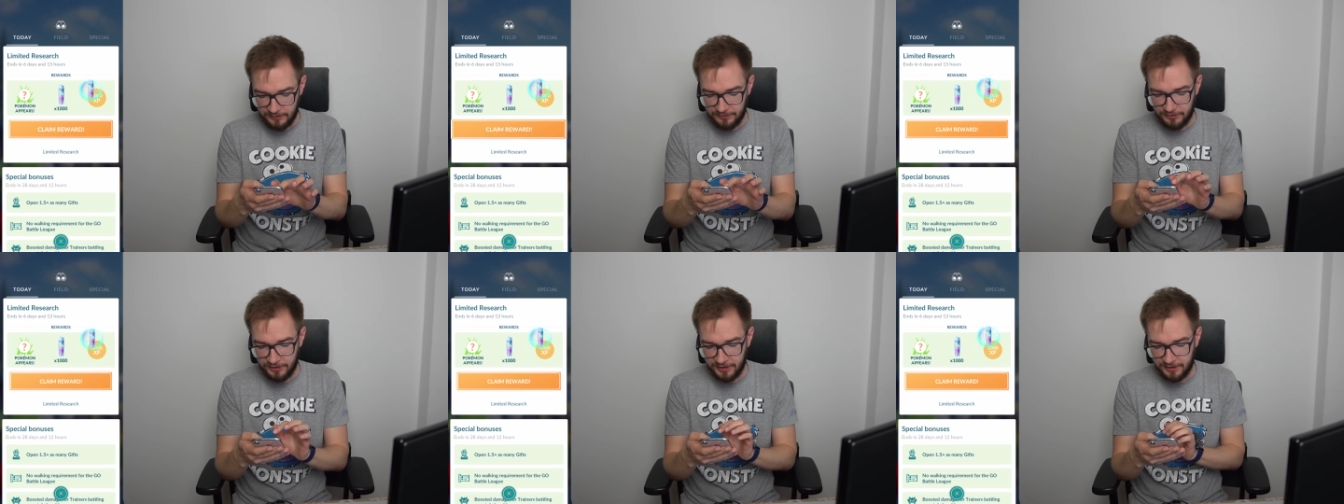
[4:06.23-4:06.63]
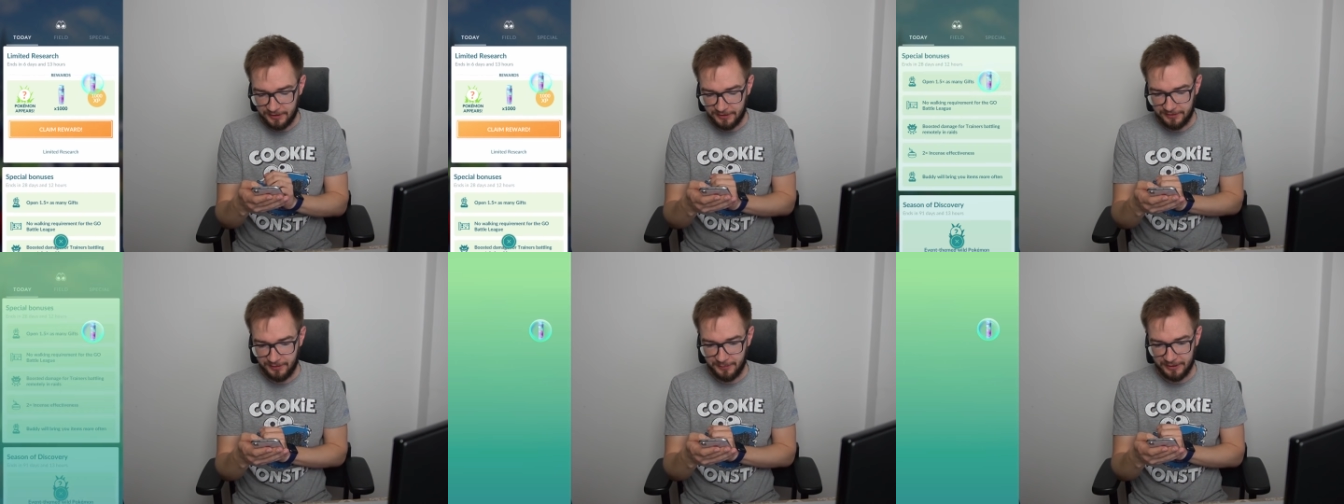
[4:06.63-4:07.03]
cyk
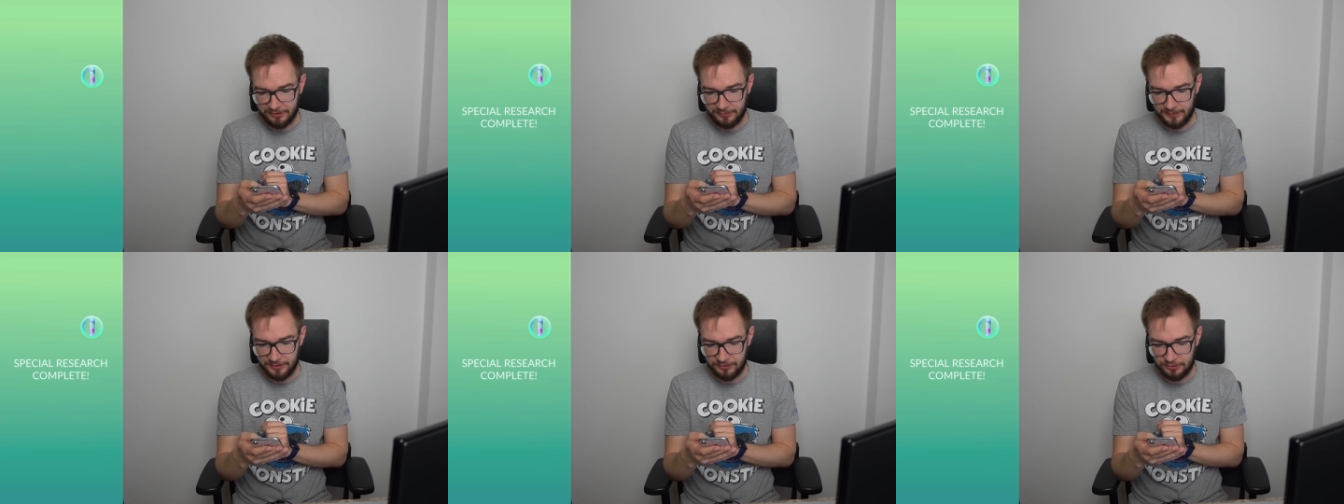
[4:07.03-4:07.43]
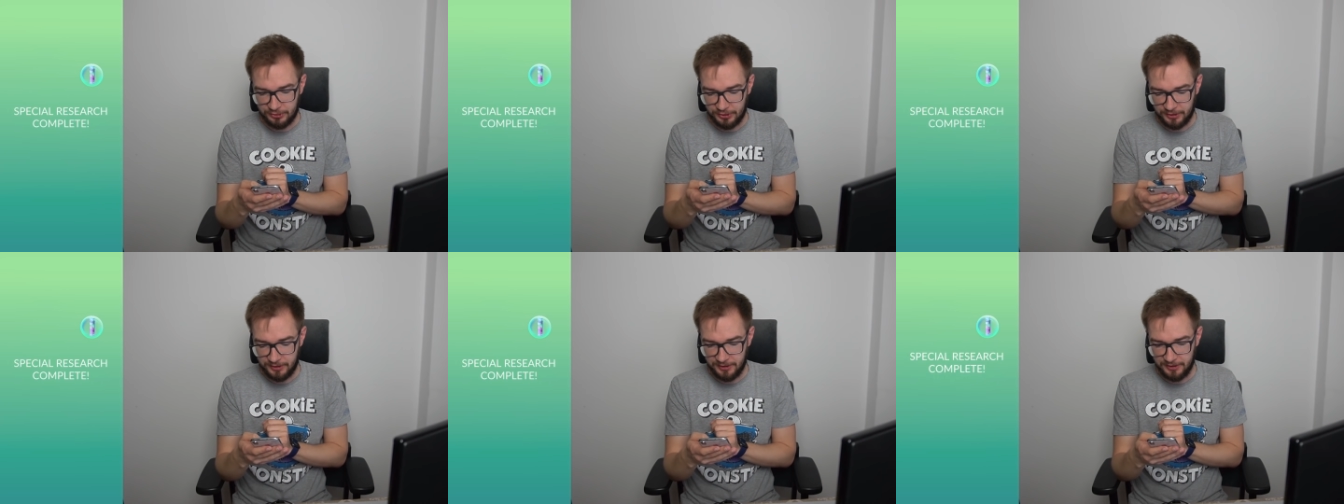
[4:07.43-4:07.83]
i zobaczmy,
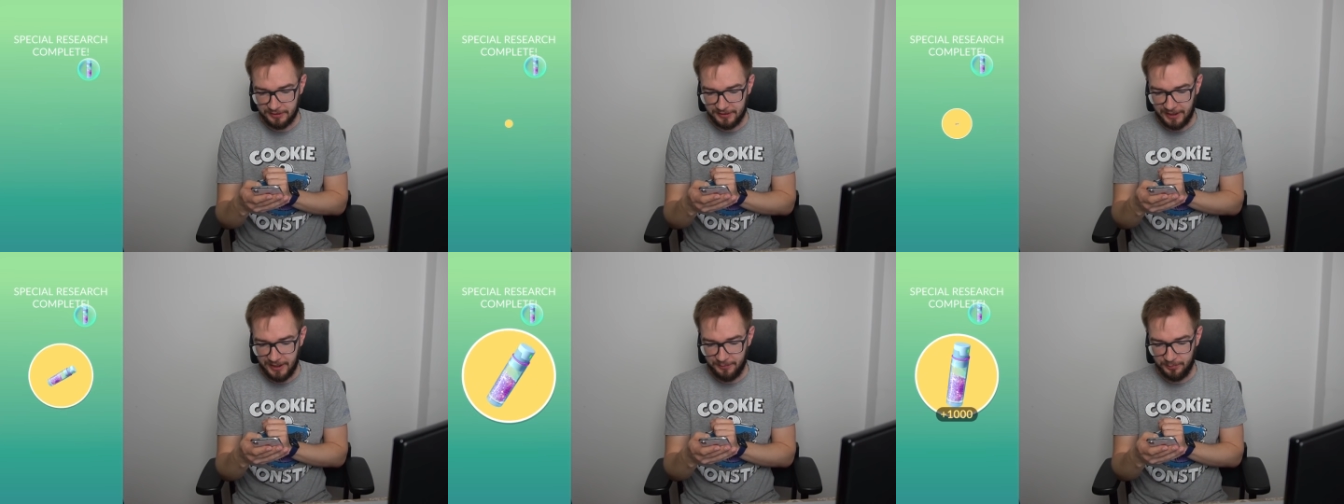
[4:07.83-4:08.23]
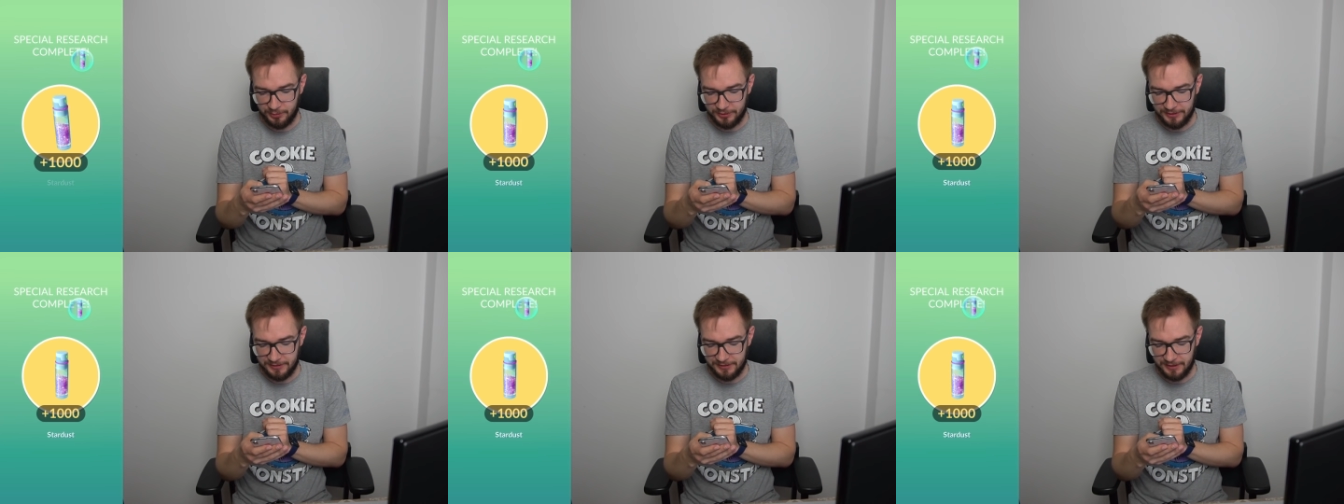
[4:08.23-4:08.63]
czy ta
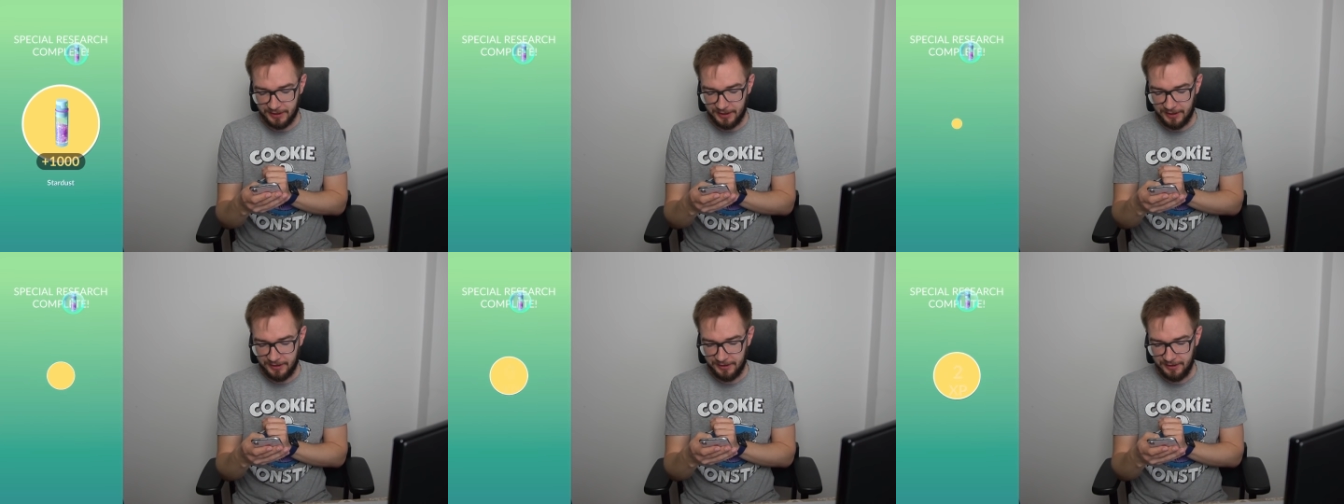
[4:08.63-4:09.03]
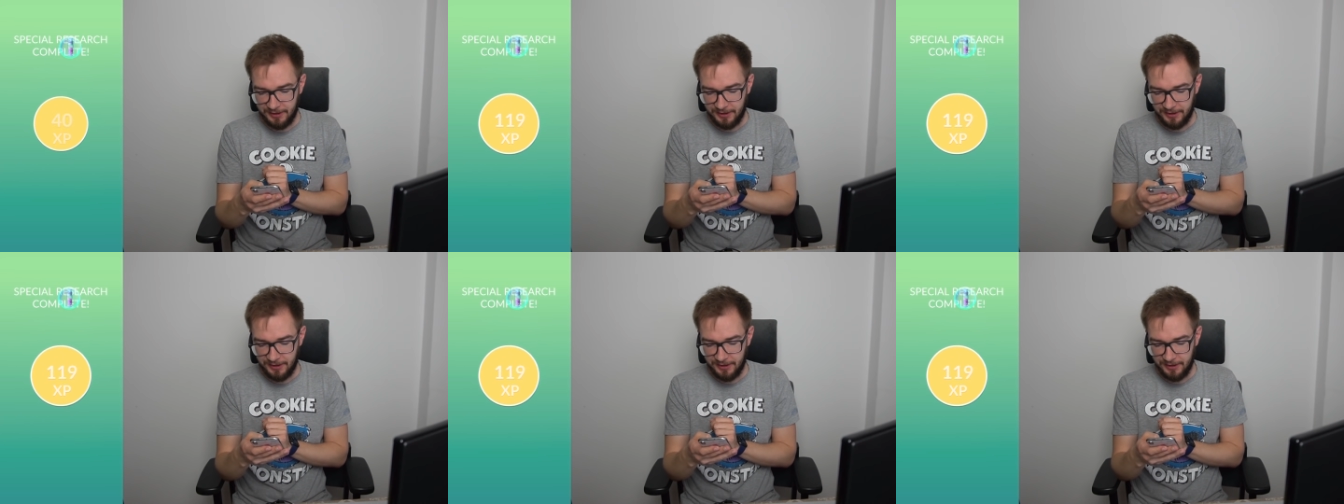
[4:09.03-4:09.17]
ponitka